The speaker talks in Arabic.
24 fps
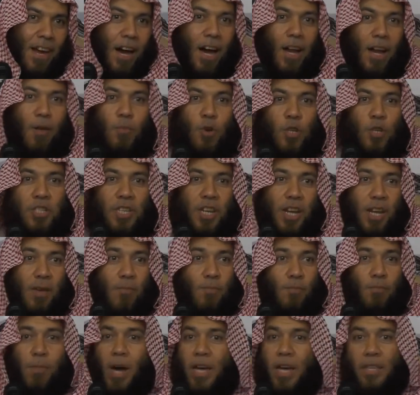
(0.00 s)

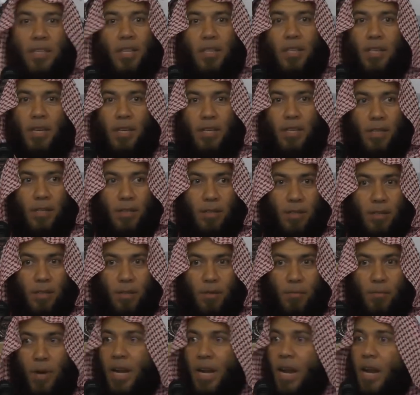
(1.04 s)
المسلم ما يتطير
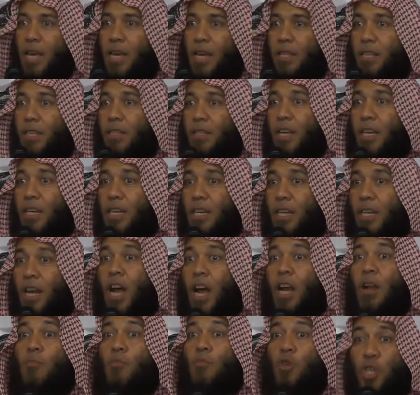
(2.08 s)
من اللي يتطير
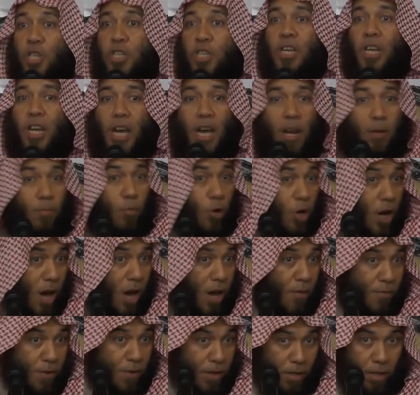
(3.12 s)
المشرك
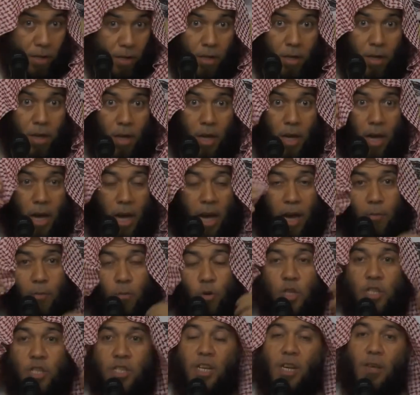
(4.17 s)
المنافق
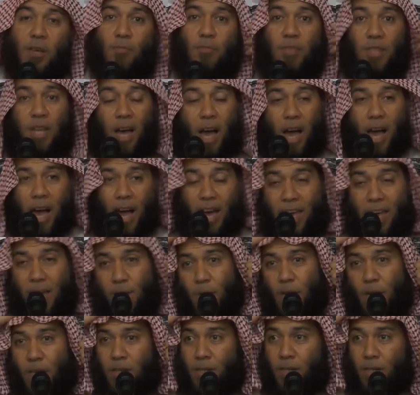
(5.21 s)
المسلم
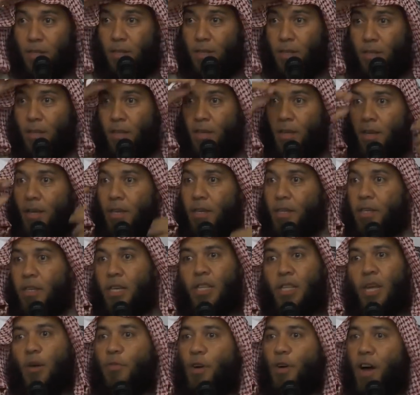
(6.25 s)
دائما
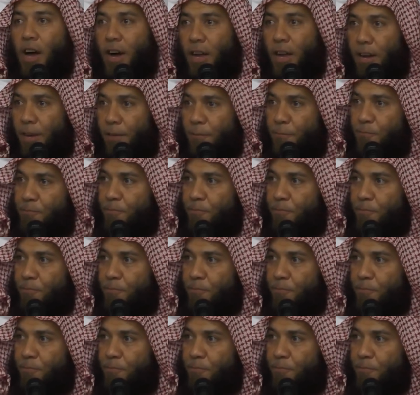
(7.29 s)
يتفاءل